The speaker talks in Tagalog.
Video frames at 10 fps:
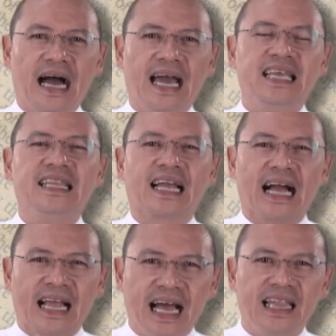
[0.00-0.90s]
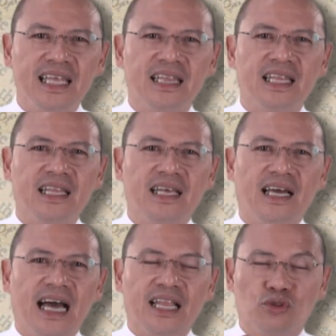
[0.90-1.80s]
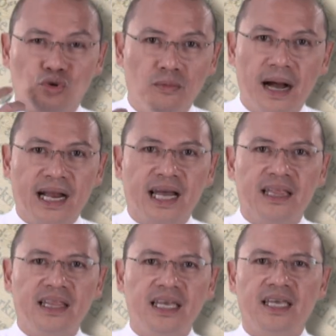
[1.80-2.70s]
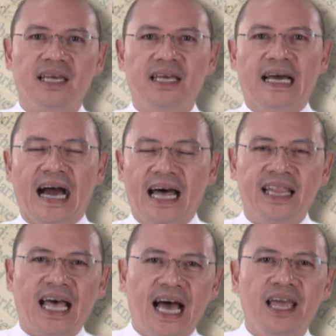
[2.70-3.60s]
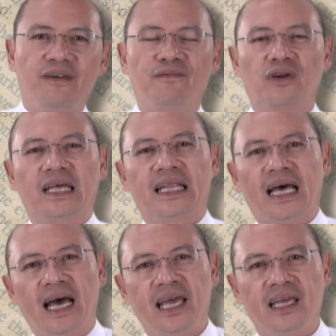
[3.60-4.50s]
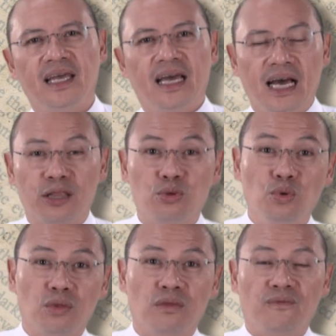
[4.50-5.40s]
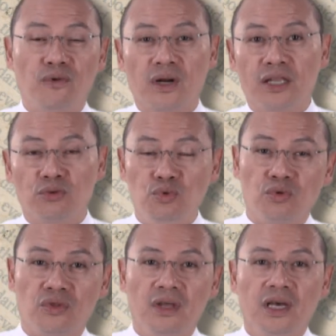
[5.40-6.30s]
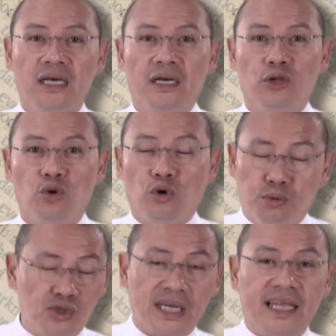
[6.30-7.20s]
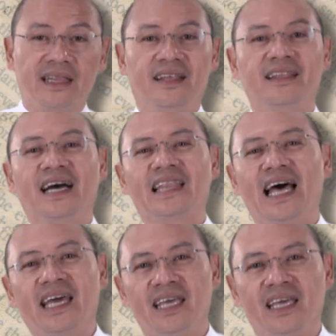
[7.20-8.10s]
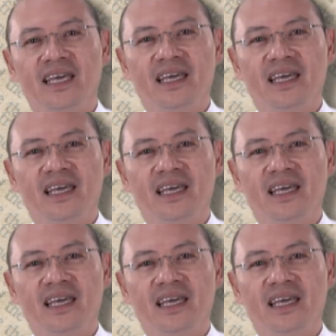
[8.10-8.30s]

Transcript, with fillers: ay nagagalit at gumaganti. An eye for an eye, a tooth for a tooth, ubusan ng lahi.